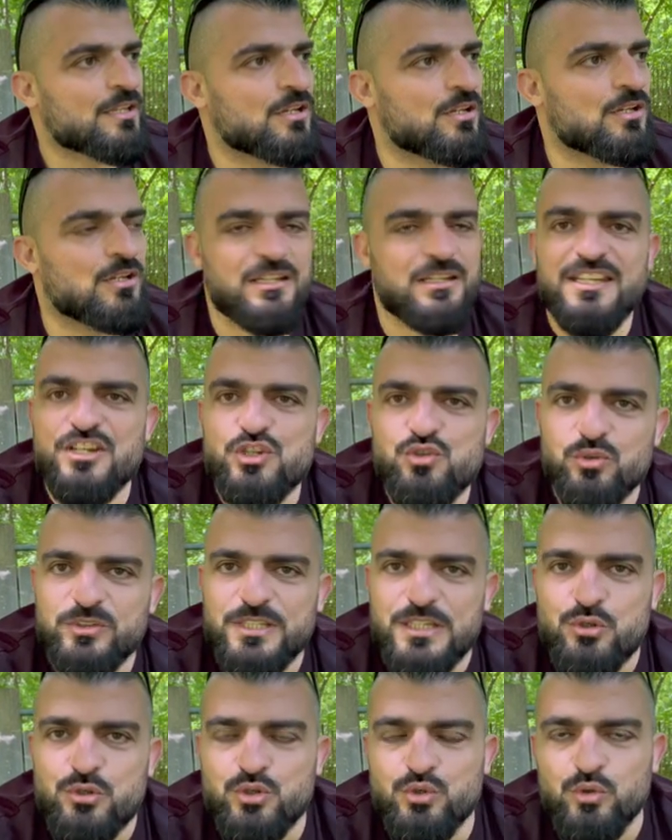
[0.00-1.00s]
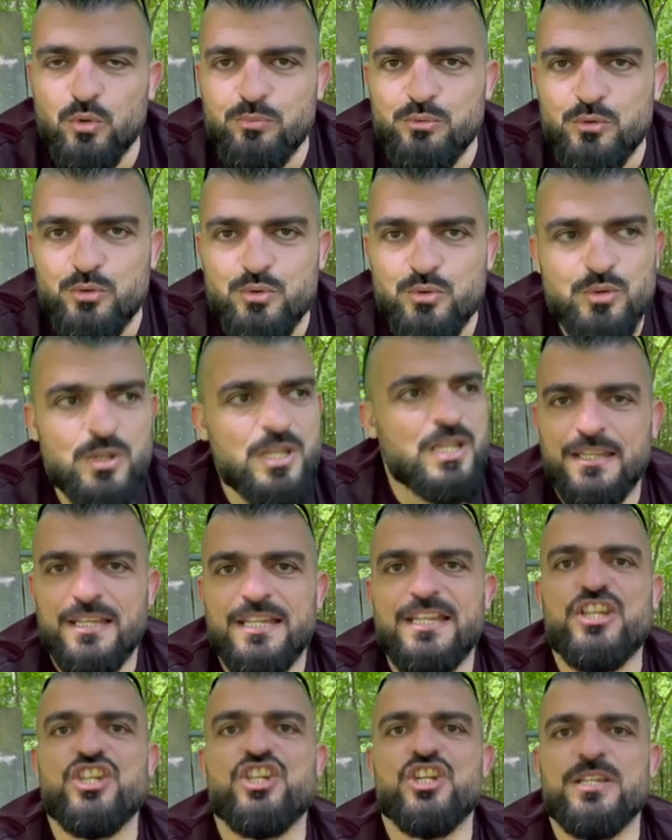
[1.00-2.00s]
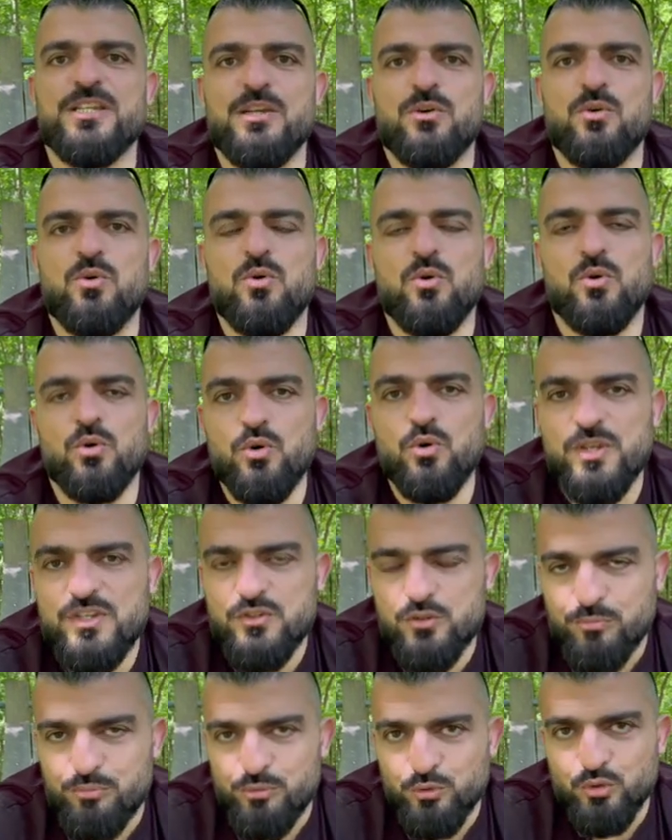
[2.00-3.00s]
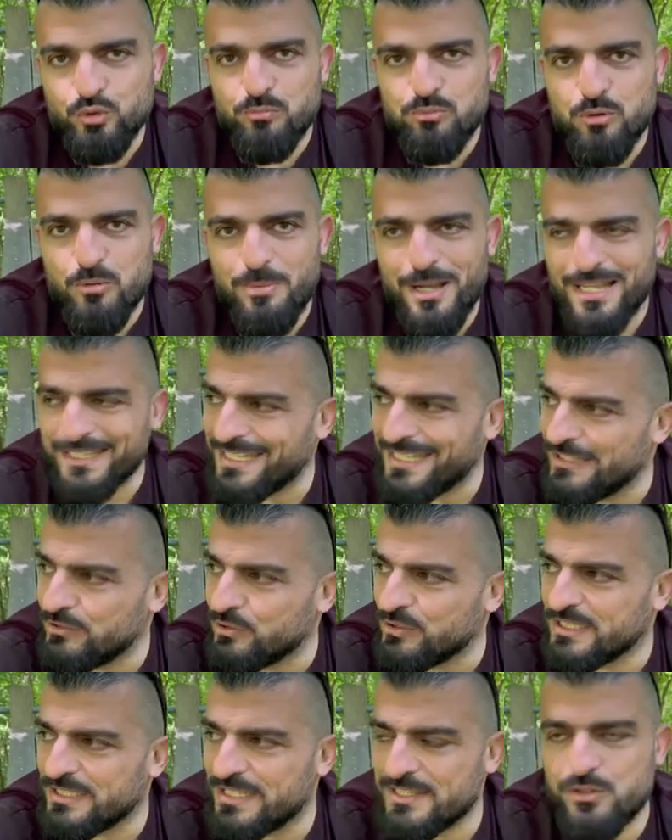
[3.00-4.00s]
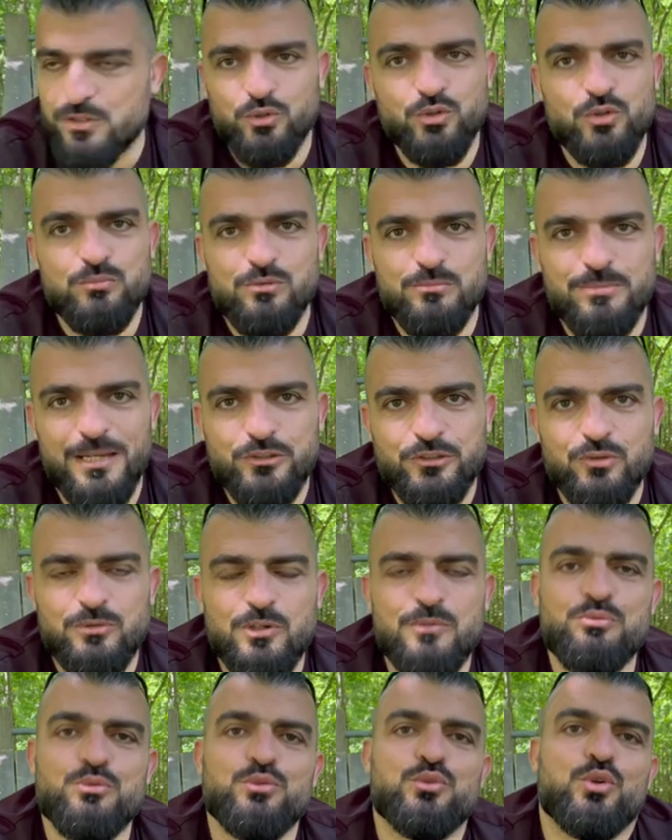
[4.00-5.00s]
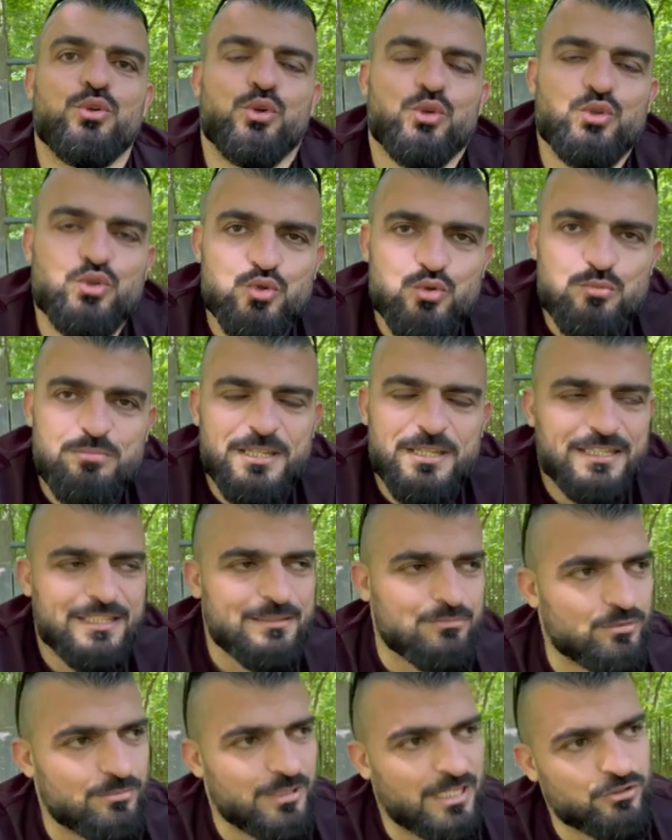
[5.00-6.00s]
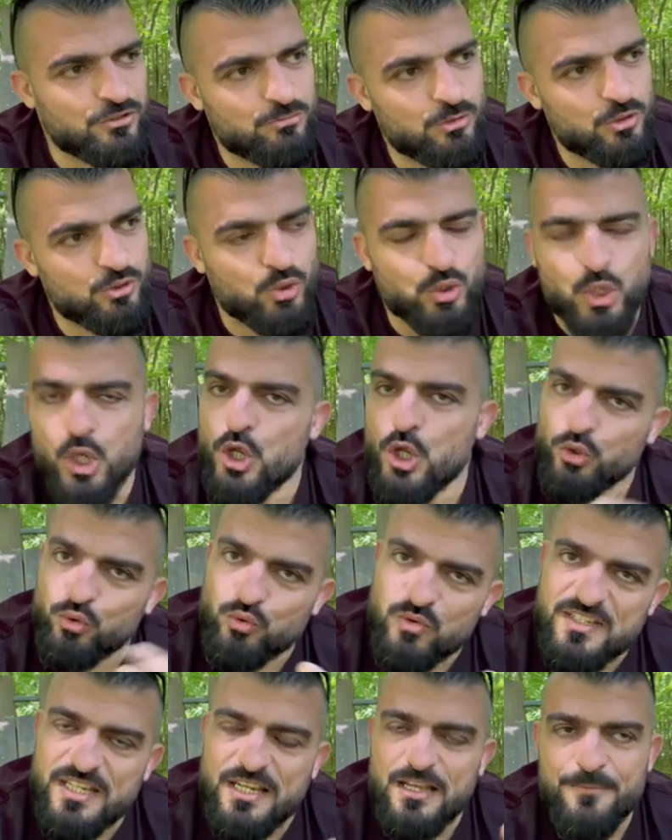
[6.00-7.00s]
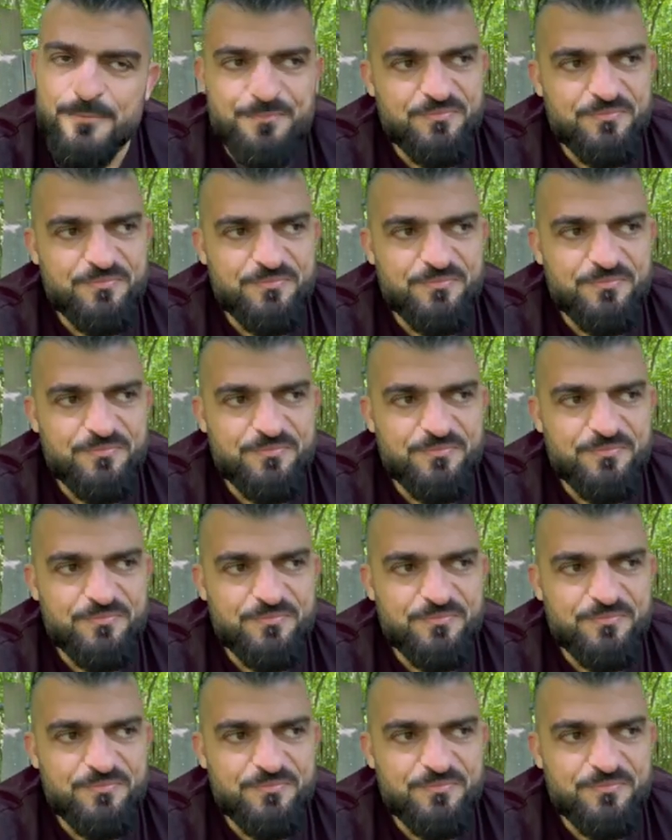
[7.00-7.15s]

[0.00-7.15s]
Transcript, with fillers: Euh, les journaleux non plus. Les généraux, eux, ils ont plutôt bombardé et donné des ordres de bombardement plutôt que de subir des bombardements. Donc tout ça,